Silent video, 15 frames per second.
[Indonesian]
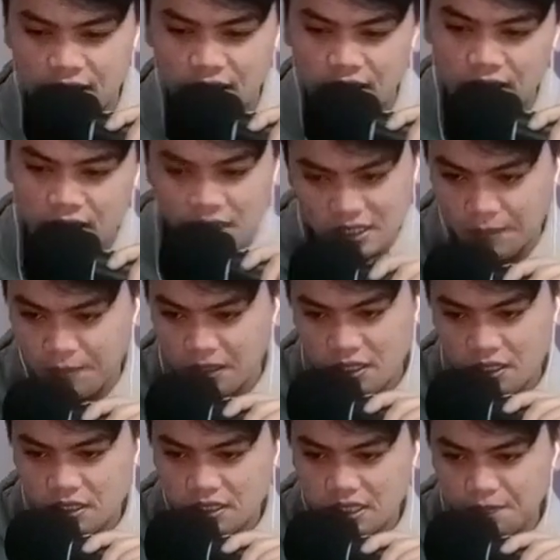Tapi
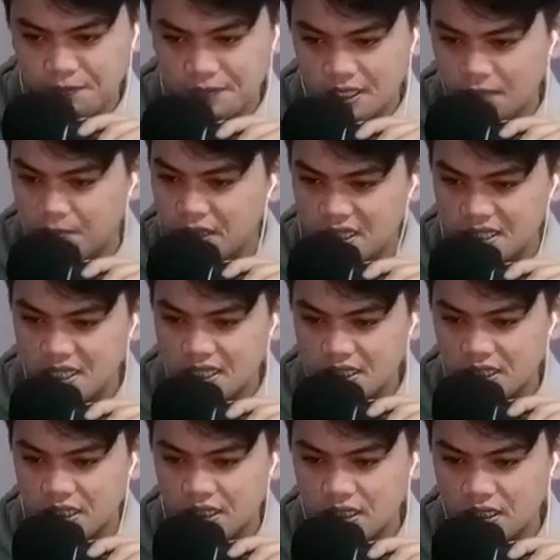dia punya beza
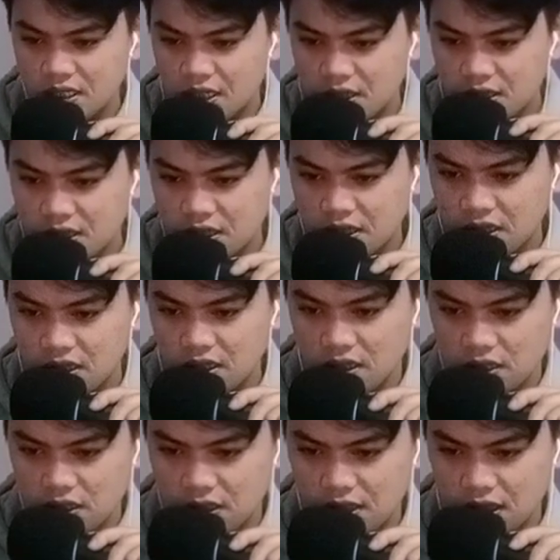sini dari segi
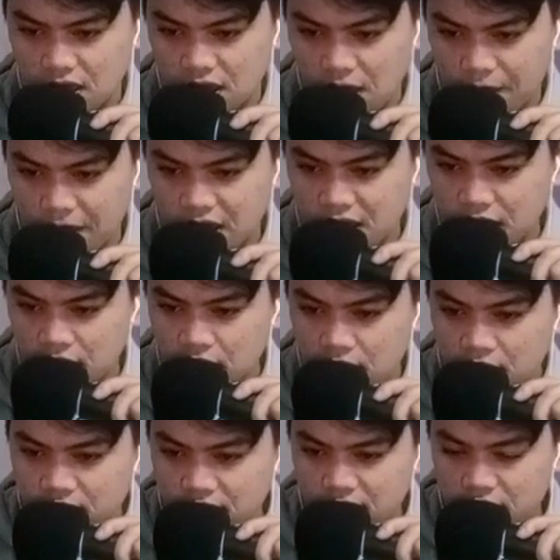dan apa ini?
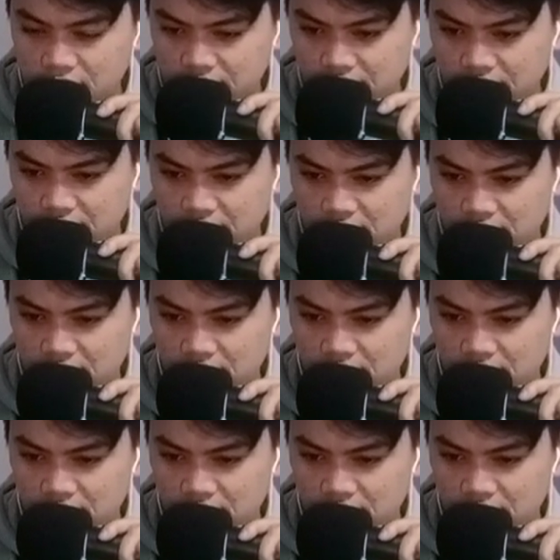Dari segi